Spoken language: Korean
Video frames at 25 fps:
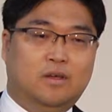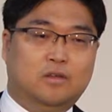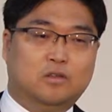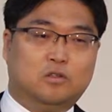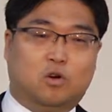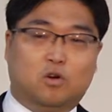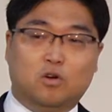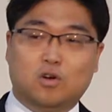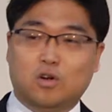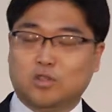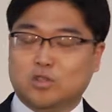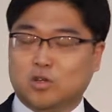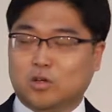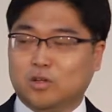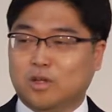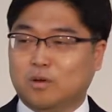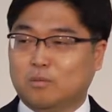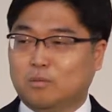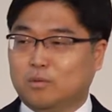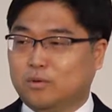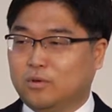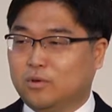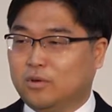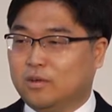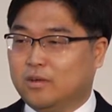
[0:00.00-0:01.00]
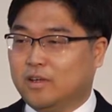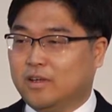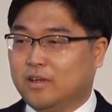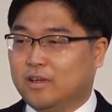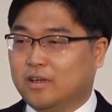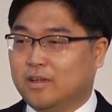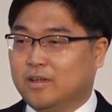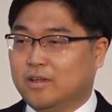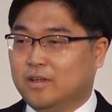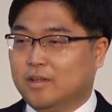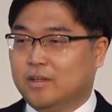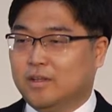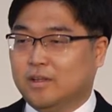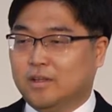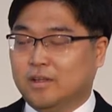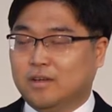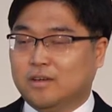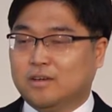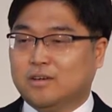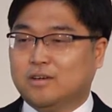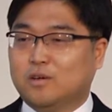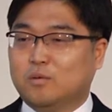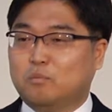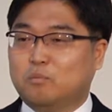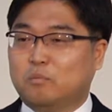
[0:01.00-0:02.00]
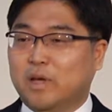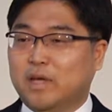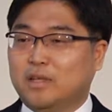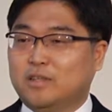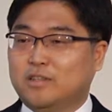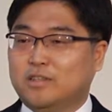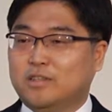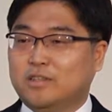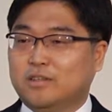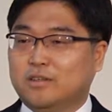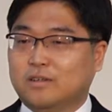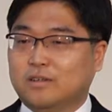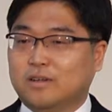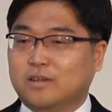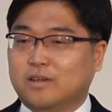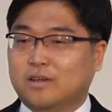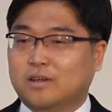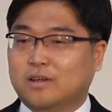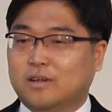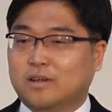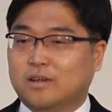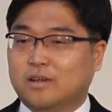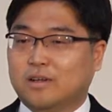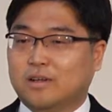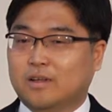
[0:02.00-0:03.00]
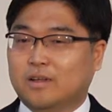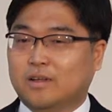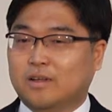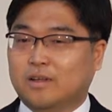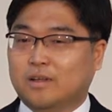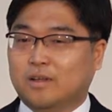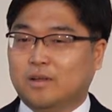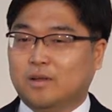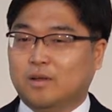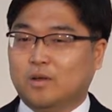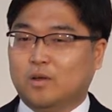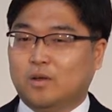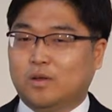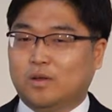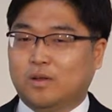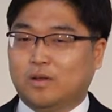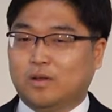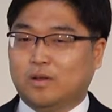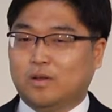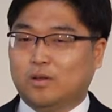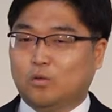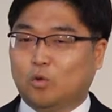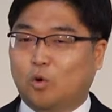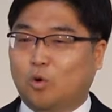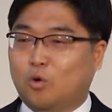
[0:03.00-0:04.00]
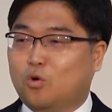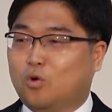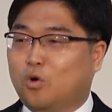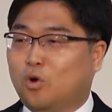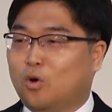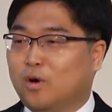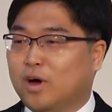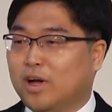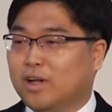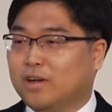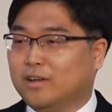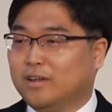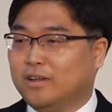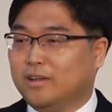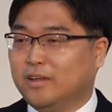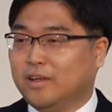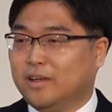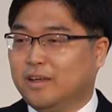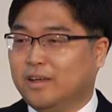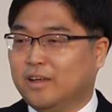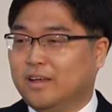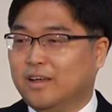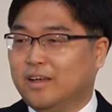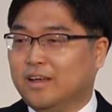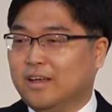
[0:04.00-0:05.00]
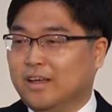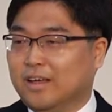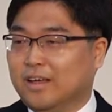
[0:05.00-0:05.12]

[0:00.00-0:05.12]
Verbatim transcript: 저를 쳐다보더니 그 배지를 놓고 가는 게